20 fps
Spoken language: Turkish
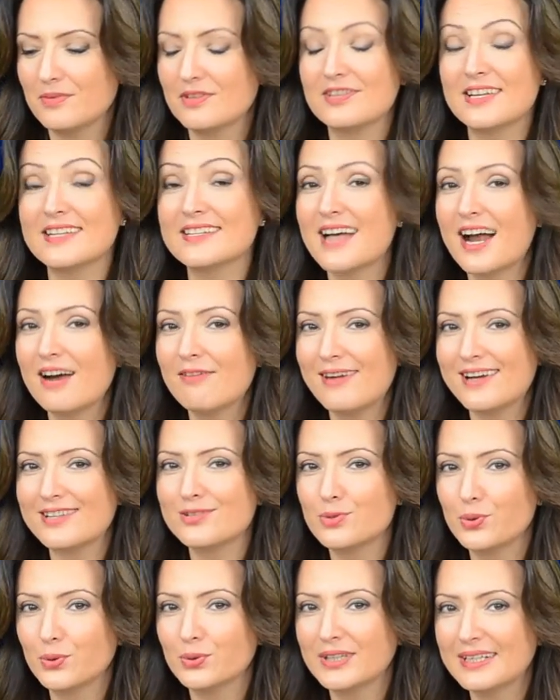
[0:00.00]

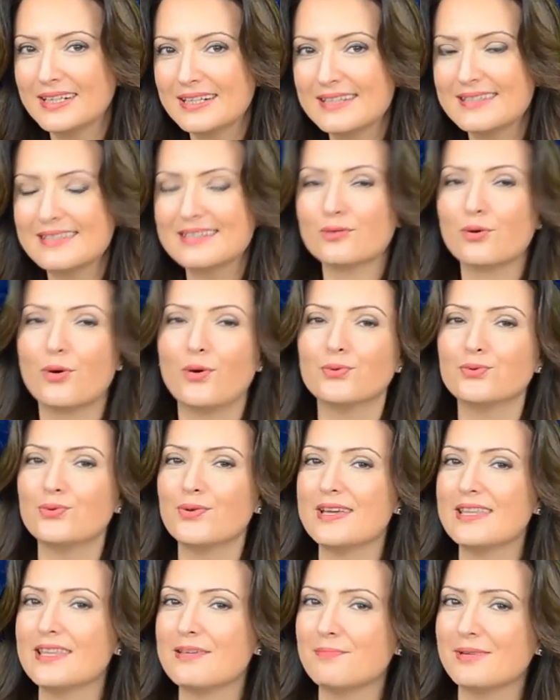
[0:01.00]
rezervasyonlarınızı
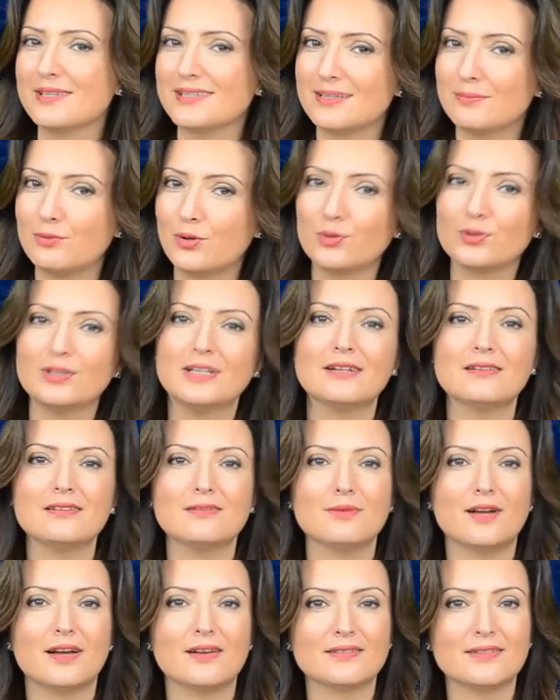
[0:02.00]
kontrol edin,
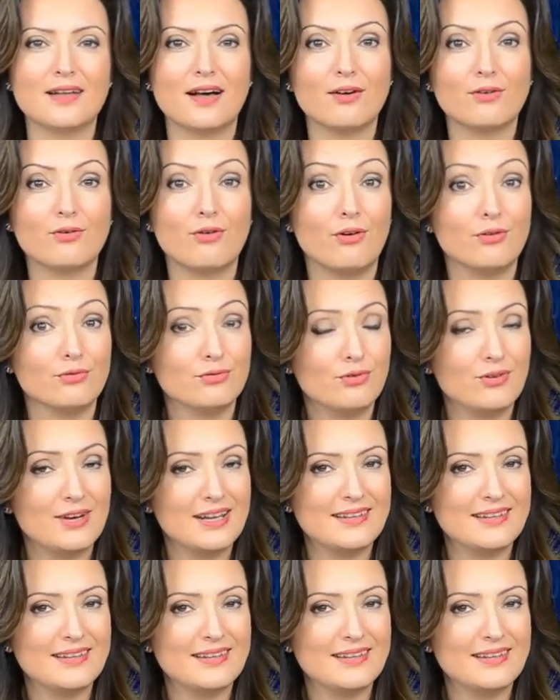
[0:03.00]
pasaportlarınızı biraz daha kontrol